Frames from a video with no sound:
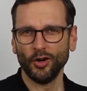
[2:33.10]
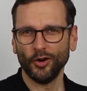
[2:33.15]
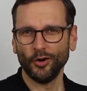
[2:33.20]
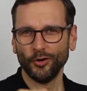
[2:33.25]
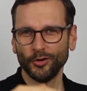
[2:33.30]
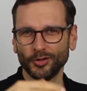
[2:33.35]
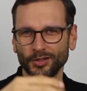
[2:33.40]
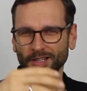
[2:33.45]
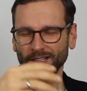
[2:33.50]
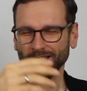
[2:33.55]

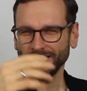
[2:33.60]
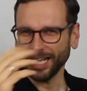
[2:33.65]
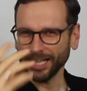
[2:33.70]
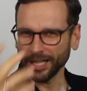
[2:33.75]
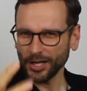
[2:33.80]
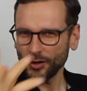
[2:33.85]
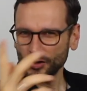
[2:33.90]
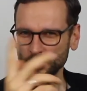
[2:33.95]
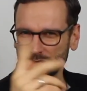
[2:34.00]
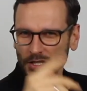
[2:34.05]
Und da
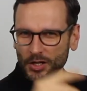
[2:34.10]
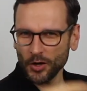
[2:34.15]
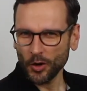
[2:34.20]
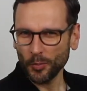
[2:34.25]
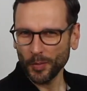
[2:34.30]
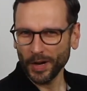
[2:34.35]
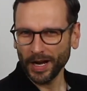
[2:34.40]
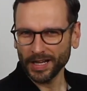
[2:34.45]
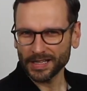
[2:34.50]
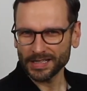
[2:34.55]
dann also sich auch
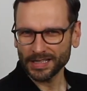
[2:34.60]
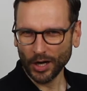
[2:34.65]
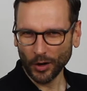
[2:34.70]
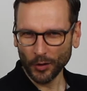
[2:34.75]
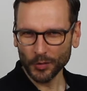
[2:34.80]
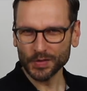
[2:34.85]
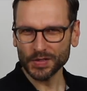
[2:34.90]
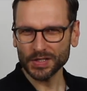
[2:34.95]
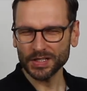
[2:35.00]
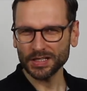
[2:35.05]
mal eins
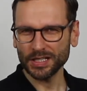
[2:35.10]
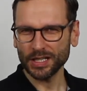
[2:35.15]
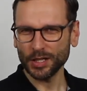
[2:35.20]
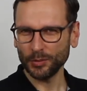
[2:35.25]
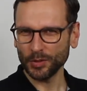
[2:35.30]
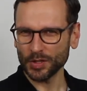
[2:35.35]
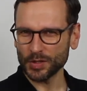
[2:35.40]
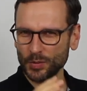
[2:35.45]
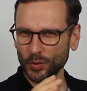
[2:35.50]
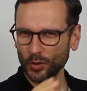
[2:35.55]
rauszunehmen und
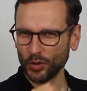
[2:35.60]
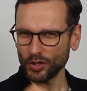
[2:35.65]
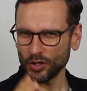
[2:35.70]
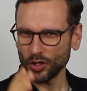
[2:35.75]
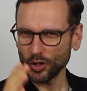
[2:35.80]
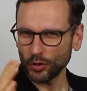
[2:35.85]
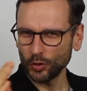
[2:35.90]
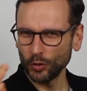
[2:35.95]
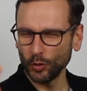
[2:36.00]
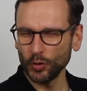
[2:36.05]
das wirklich
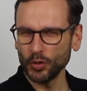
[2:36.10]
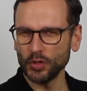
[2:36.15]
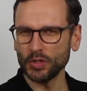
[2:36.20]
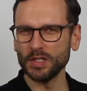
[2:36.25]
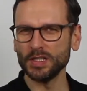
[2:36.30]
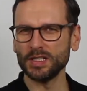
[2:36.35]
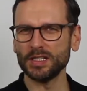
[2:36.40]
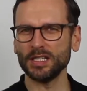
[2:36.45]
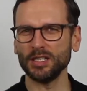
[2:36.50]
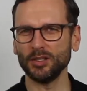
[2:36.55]

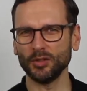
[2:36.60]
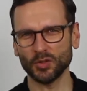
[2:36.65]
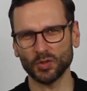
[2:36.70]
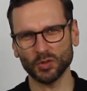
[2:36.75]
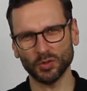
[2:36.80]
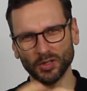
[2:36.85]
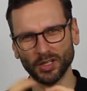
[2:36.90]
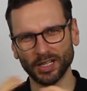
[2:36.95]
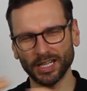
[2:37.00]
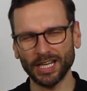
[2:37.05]
durchzuziehen und
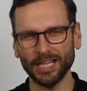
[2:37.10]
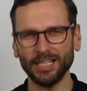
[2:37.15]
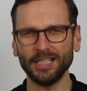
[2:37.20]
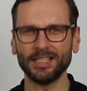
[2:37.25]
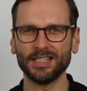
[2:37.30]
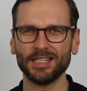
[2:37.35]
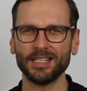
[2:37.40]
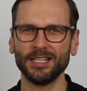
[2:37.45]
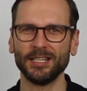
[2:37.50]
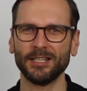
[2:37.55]
zu
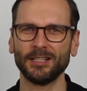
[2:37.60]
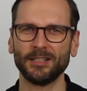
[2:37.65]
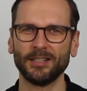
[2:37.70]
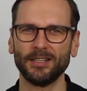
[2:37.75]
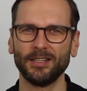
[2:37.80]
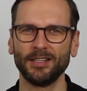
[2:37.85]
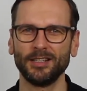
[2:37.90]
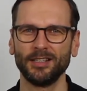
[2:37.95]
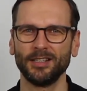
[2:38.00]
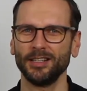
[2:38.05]
realisieren,
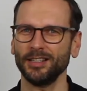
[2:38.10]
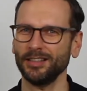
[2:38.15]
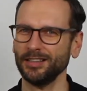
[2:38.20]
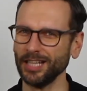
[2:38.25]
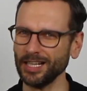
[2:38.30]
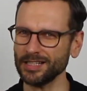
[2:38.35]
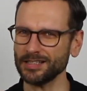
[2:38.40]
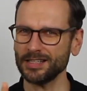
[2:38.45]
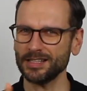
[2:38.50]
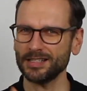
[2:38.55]

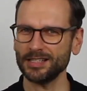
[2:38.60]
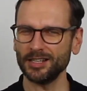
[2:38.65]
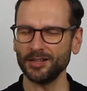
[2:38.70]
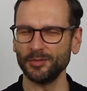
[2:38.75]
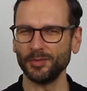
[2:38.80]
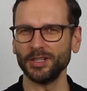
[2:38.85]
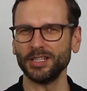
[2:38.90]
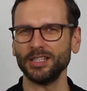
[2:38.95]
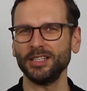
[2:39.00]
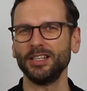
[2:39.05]
das ist dann
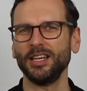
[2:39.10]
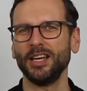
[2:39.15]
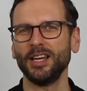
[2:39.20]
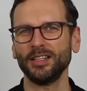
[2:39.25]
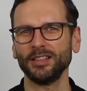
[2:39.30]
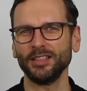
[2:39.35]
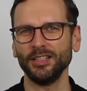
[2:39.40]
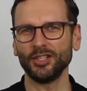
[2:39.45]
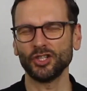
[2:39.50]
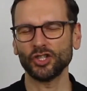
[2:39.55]
immer die,
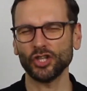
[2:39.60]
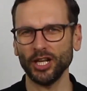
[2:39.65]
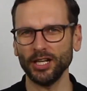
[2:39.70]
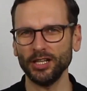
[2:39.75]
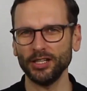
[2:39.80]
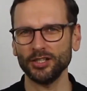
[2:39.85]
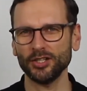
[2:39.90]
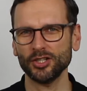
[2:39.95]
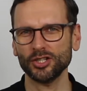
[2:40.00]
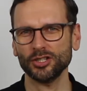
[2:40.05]
die
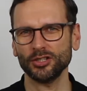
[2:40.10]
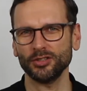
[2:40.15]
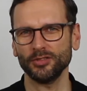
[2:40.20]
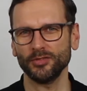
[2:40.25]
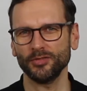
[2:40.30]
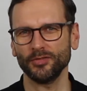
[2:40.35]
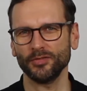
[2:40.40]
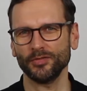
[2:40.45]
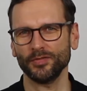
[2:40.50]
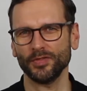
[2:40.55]
Challenge,
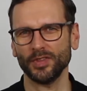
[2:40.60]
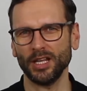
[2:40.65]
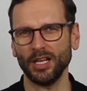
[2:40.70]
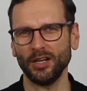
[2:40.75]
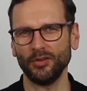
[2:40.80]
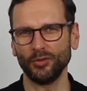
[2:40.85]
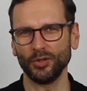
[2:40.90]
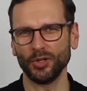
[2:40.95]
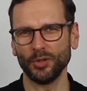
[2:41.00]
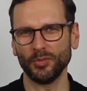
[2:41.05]

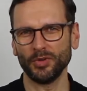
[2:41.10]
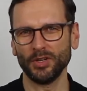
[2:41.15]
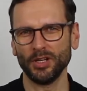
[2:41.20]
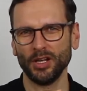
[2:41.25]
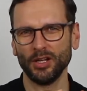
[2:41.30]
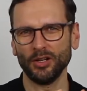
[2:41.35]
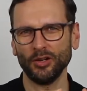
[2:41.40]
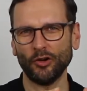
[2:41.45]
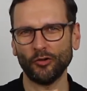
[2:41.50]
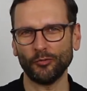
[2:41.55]
ja, wo dann
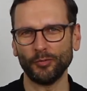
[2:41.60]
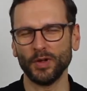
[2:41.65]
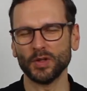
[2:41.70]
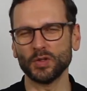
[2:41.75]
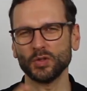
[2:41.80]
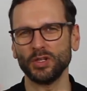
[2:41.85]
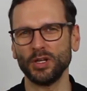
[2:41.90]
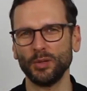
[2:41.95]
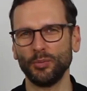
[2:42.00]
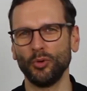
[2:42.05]
oftmals
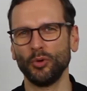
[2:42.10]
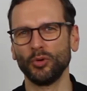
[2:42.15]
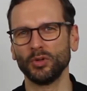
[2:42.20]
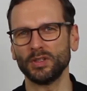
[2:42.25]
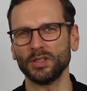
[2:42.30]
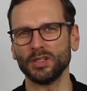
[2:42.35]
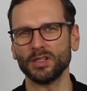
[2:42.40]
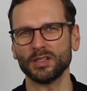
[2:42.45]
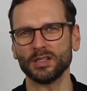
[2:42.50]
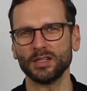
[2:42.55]
so der Punkt
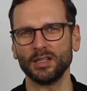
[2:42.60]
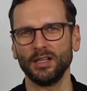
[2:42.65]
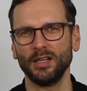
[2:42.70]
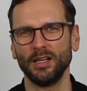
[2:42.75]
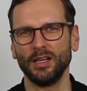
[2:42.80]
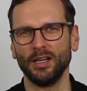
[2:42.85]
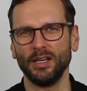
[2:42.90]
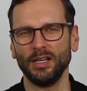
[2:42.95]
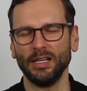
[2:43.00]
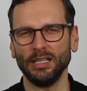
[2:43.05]
ist,
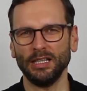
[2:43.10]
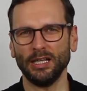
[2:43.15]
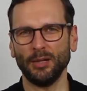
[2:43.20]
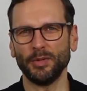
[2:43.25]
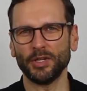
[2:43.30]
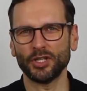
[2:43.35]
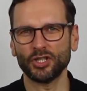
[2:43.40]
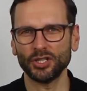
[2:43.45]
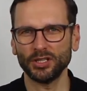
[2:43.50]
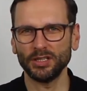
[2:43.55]
ja
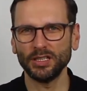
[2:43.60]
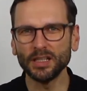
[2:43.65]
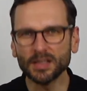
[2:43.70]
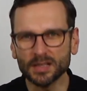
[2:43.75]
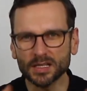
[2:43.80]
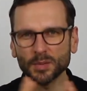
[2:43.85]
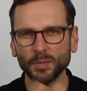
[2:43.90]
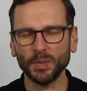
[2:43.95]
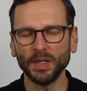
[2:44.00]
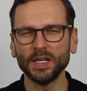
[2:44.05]
Mensch, die
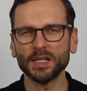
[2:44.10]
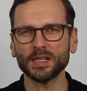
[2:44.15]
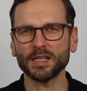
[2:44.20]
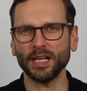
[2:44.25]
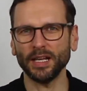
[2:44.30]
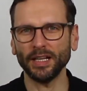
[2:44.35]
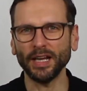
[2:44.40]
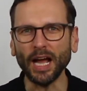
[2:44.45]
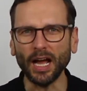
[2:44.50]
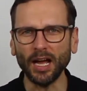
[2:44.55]
Disziplin ist ja
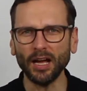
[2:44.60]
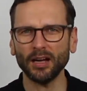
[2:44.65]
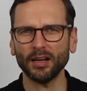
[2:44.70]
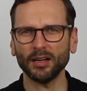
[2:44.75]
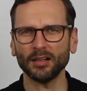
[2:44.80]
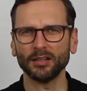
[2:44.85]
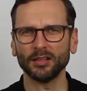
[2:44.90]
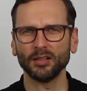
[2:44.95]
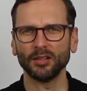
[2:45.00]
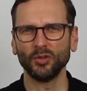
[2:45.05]

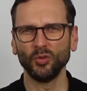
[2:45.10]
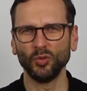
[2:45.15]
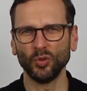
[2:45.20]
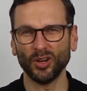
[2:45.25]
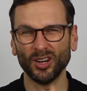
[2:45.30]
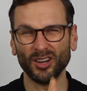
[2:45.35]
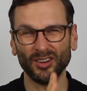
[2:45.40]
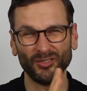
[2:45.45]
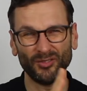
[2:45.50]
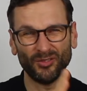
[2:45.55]
da, nur
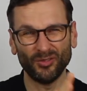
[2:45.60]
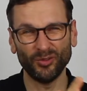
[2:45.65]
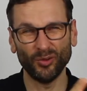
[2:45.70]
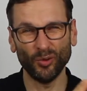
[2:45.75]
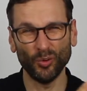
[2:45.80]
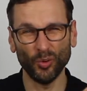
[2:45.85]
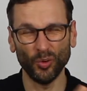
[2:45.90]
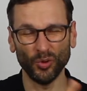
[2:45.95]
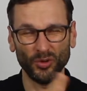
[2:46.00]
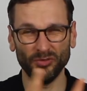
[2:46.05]

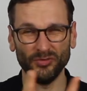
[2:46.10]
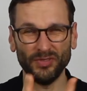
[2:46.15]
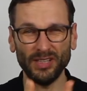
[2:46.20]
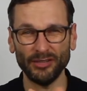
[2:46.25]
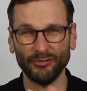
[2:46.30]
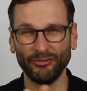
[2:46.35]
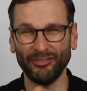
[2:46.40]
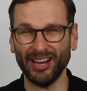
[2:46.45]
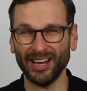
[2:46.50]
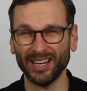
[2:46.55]
wo und wie
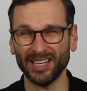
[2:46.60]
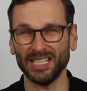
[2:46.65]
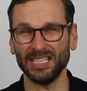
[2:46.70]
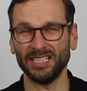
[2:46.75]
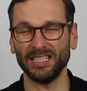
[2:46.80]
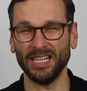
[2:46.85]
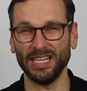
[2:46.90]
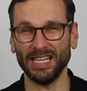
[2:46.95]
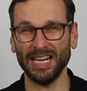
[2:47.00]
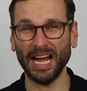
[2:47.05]
fange ich
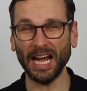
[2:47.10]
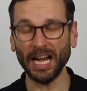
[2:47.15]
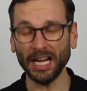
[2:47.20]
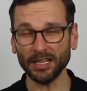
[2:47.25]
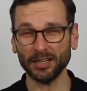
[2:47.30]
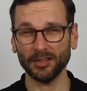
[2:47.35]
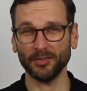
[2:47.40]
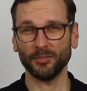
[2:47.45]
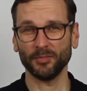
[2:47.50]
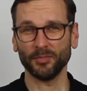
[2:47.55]
denn
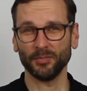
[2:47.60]
an?